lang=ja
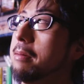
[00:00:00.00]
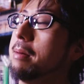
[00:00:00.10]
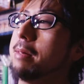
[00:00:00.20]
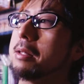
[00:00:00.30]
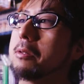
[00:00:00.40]
ま
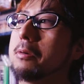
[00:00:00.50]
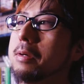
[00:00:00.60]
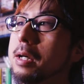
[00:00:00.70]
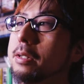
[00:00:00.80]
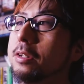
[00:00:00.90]
あまあ、そうい
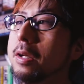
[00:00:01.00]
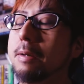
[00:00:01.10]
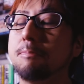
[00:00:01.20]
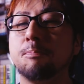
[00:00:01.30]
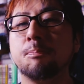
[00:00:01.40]
う感じ
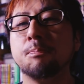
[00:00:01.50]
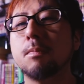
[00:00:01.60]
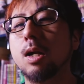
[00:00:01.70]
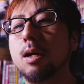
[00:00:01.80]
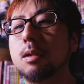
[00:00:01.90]
で、
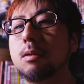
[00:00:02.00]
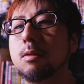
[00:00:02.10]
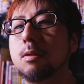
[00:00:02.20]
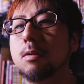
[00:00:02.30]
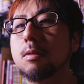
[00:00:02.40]
あ
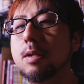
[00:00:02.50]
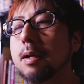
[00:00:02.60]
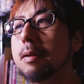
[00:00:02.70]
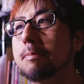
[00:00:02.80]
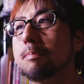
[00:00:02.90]
のー、
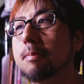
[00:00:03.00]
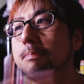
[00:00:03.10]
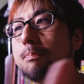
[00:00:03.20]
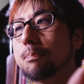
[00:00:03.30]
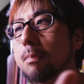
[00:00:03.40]
ね、
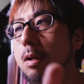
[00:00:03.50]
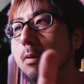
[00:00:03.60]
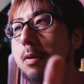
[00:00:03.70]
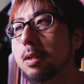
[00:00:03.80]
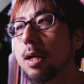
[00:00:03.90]

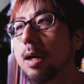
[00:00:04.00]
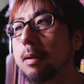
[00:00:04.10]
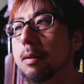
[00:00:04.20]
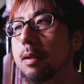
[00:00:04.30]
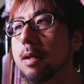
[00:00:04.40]
こういっ
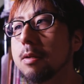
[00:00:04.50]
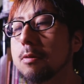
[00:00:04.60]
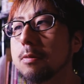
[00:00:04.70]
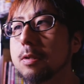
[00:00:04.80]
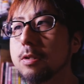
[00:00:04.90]
た映
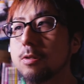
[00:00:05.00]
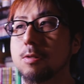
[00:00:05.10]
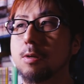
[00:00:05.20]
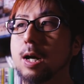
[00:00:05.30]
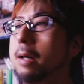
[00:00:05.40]
像の技
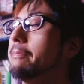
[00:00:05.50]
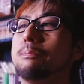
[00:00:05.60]
術とか、